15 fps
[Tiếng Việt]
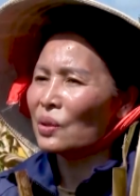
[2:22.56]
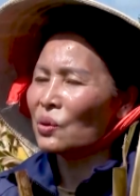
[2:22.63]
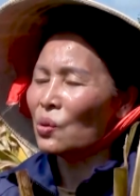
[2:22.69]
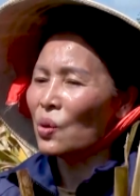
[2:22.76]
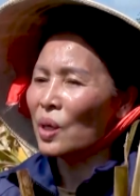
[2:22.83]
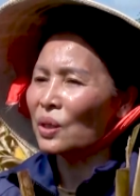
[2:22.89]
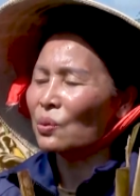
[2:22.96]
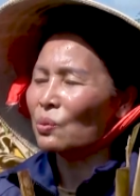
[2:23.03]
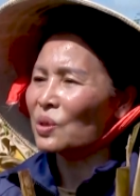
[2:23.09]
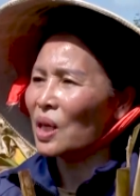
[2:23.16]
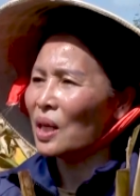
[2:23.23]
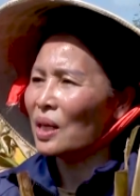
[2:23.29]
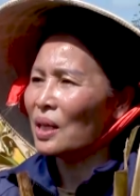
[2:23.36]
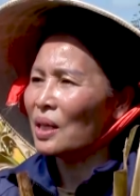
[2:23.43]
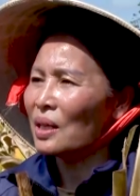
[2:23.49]
thu hoạch cũng
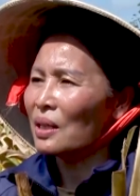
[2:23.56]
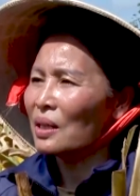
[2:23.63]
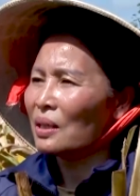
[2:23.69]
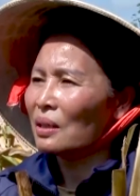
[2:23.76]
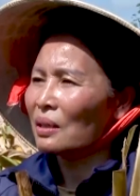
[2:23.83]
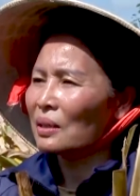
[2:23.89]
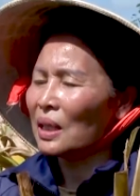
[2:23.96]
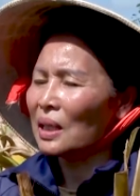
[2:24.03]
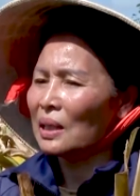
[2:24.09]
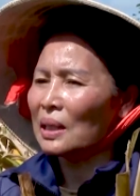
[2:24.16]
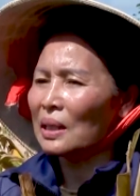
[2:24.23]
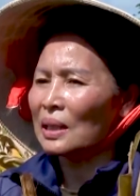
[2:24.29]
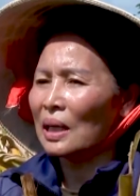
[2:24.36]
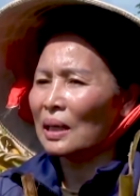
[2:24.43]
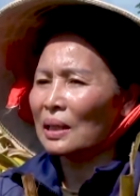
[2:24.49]
dễ. Còn thằng
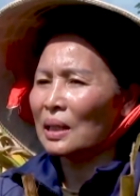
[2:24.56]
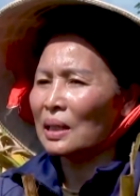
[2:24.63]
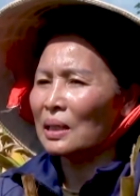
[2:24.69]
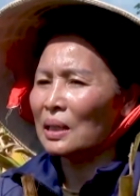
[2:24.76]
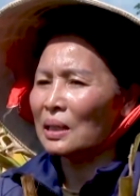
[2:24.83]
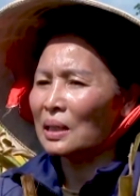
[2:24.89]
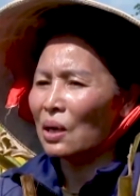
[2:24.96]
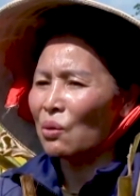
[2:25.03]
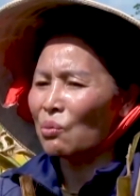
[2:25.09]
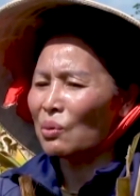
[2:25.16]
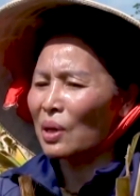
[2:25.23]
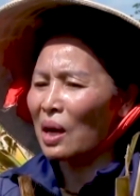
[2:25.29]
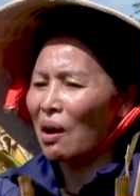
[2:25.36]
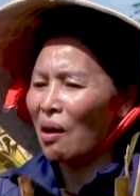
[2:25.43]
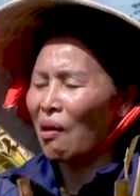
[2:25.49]
nghệ trắng này
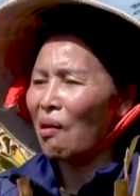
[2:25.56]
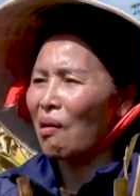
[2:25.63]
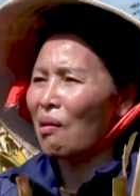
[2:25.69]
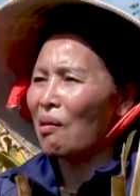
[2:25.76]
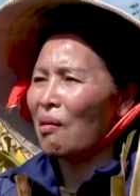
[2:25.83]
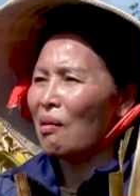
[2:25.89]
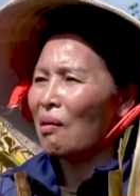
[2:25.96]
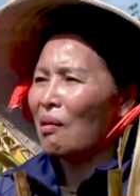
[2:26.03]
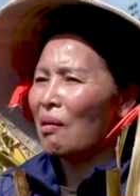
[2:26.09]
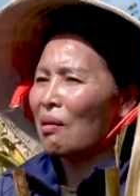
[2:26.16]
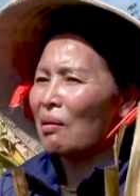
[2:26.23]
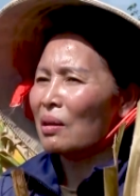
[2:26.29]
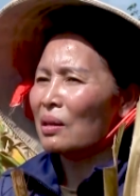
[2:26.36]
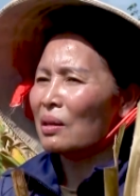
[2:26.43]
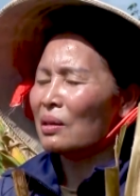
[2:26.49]
trồng là khó,
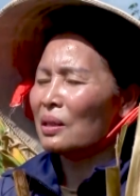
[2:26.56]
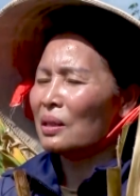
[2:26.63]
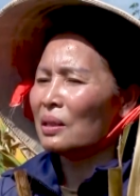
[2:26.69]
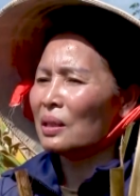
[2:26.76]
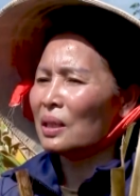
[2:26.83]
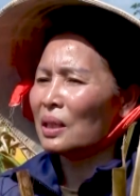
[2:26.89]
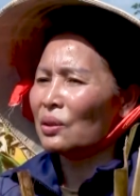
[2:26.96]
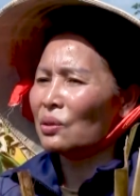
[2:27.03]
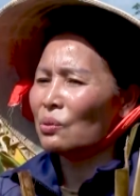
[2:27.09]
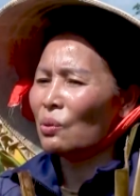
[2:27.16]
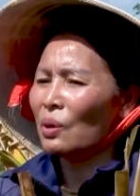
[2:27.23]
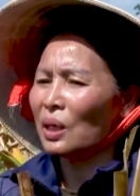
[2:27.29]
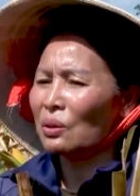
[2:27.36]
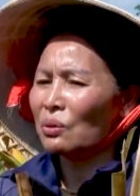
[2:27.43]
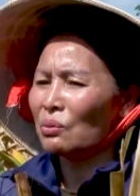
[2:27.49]
rồi lại
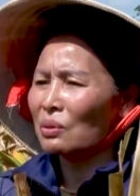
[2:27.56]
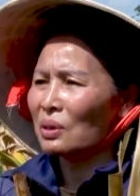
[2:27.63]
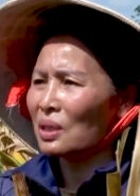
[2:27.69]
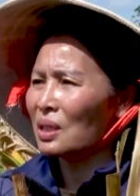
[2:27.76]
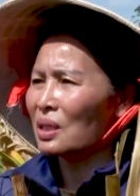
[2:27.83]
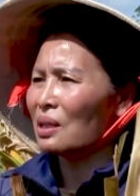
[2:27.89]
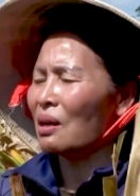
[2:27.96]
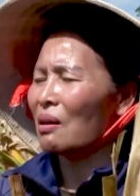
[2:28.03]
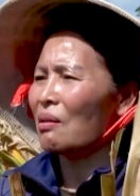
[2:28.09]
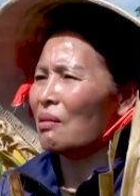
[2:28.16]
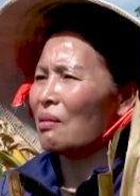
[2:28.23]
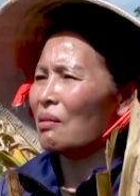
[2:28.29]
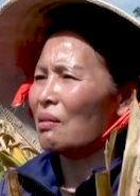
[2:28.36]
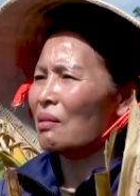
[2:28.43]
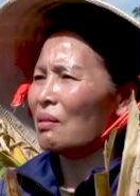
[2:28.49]
thu hoạch cũng cực kỳ khó.
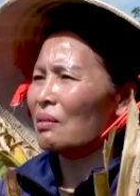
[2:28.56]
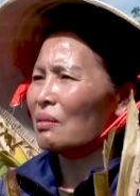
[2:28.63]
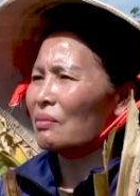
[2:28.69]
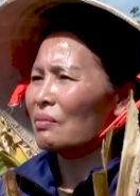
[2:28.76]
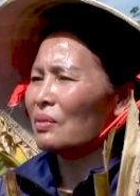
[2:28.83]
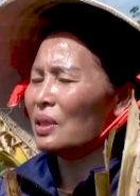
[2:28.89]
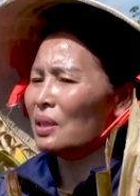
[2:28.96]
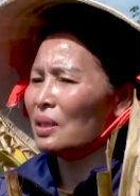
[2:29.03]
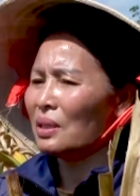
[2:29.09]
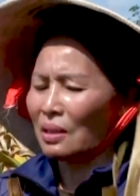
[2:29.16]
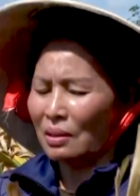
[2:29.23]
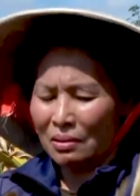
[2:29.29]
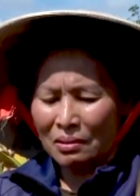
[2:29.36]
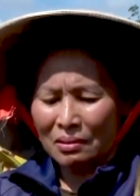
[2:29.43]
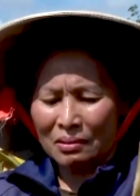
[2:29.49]
Vì
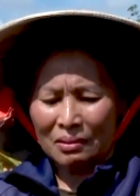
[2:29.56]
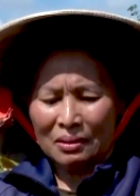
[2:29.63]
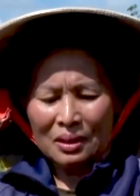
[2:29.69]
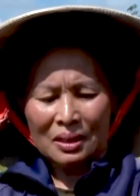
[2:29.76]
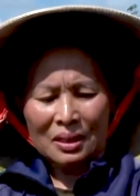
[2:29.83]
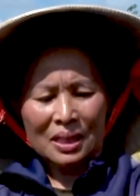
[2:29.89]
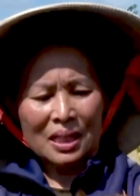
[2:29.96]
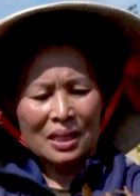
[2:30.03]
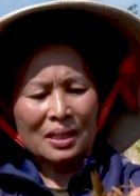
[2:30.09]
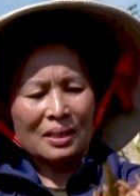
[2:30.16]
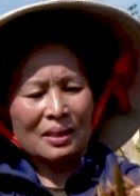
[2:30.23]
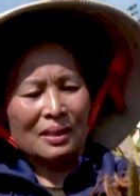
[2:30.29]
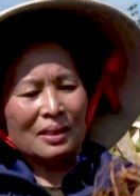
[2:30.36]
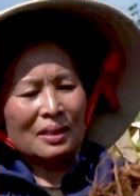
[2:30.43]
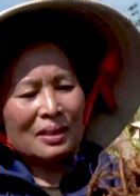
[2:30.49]
nó đây,
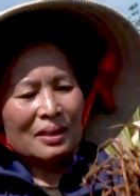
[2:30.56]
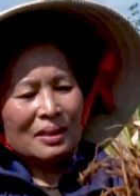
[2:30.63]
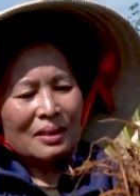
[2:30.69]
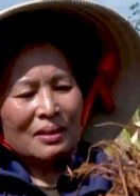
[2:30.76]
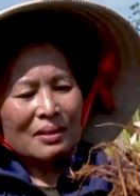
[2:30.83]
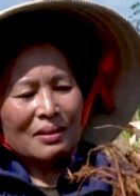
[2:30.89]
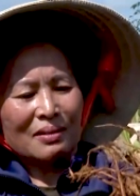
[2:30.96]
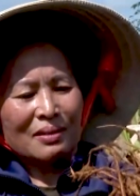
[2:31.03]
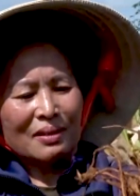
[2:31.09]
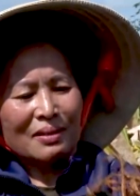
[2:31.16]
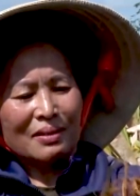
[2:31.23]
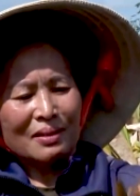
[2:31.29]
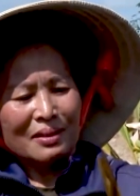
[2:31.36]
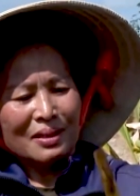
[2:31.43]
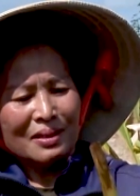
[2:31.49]

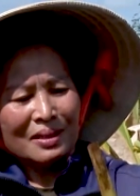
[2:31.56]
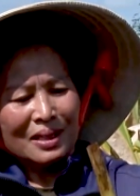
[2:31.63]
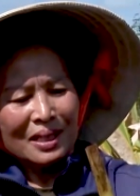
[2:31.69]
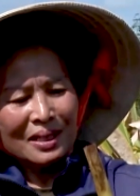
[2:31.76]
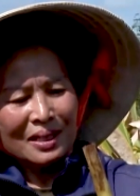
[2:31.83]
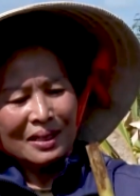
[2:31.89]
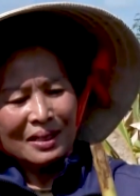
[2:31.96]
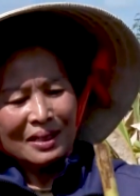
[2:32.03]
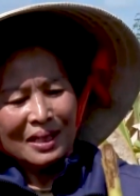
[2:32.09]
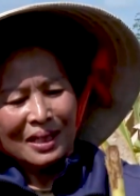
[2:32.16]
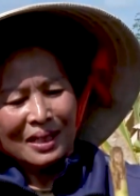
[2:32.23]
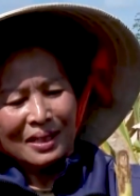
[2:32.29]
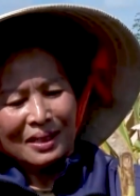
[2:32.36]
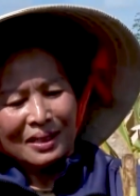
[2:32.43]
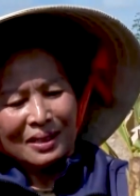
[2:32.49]
nó như này này,
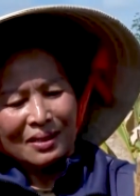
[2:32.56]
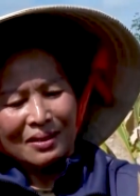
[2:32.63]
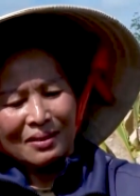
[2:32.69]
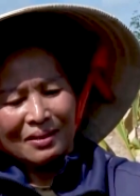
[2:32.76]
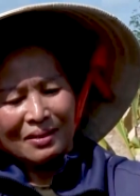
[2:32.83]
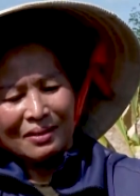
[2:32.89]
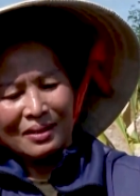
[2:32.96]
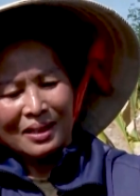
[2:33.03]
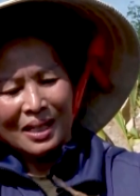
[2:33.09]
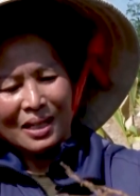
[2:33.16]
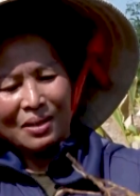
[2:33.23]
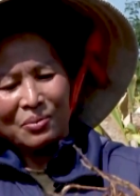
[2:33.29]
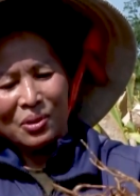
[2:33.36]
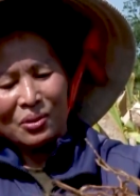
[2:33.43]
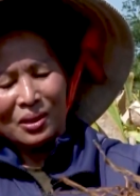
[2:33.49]
để cho
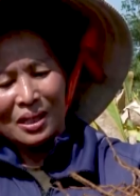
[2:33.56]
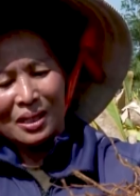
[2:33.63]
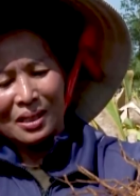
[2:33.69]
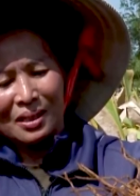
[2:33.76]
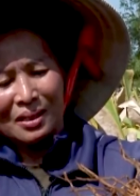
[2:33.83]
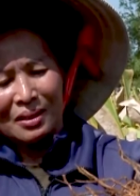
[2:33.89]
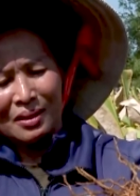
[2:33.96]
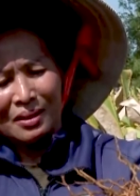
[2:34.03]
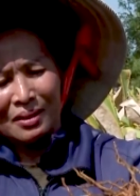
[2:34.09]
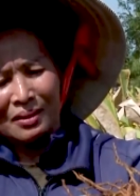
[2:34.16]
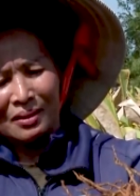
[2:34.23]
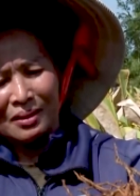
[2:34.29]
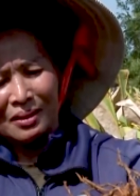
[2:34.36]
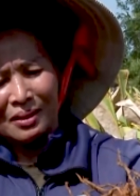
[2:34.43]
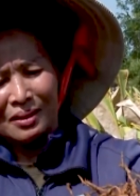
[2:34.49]
ra một
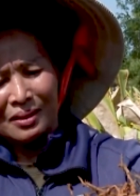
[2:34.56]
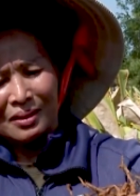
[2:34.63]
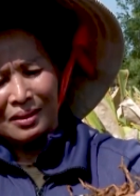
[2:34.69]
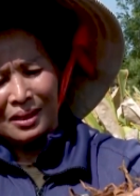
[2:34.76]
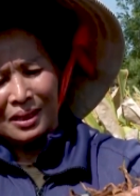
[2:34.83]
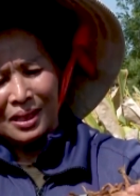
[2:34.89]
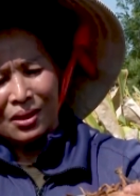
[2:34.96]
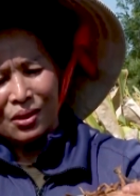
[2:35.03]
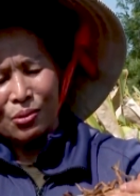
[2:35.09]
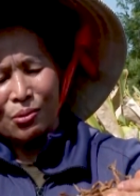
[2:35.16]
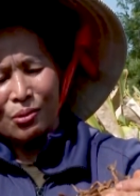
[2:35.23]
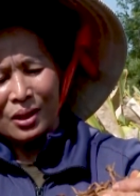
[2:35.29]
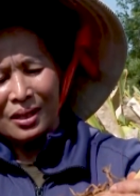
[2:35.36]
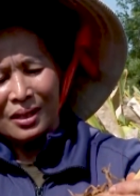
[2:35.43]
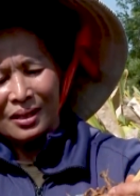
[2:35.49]
cái
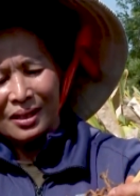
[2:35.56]
củ